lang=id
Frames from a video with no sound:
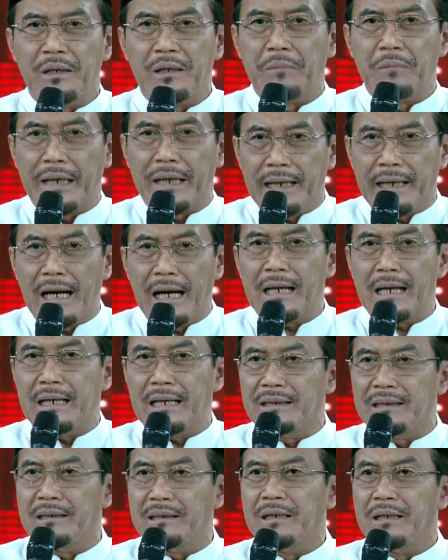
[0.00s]
Jadi mereka
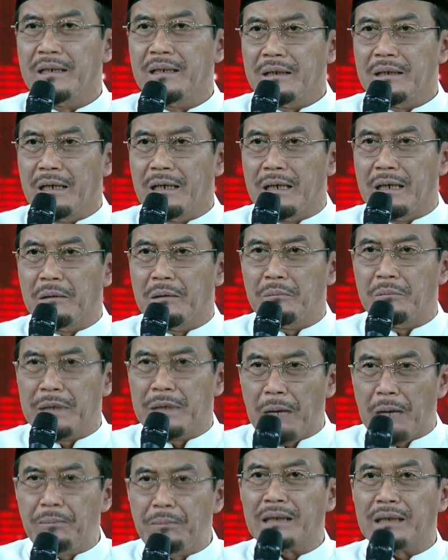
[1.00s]
akan uh,
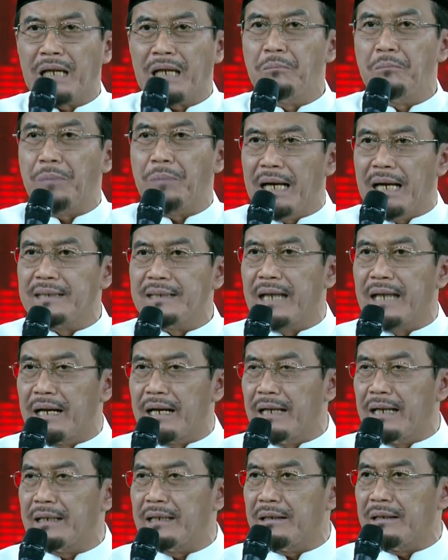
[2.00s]
mendapatkan
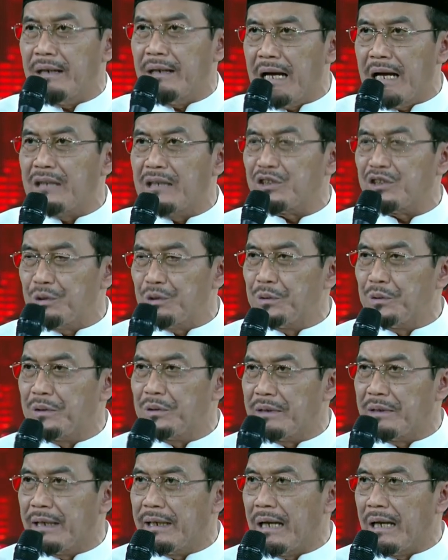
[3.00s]
pelajaran
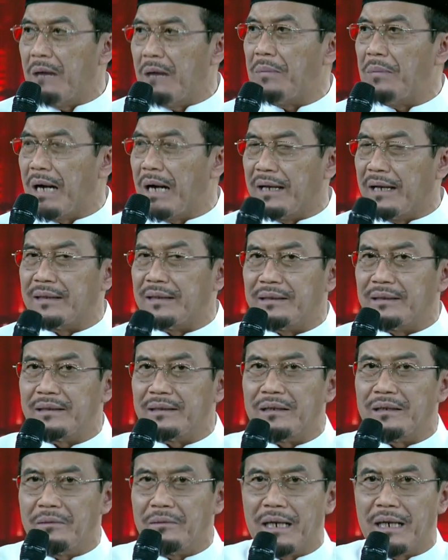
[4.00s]
langsung di
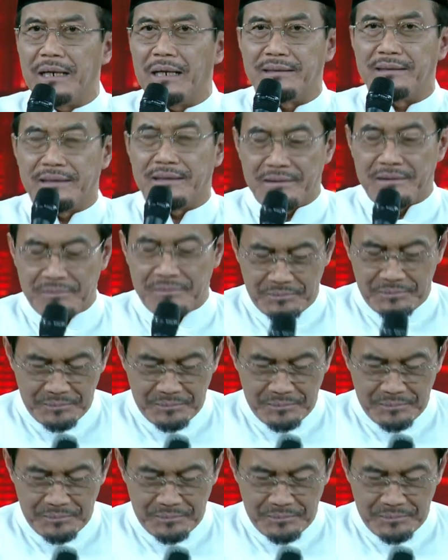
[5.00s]
lapangan. Terima kasih.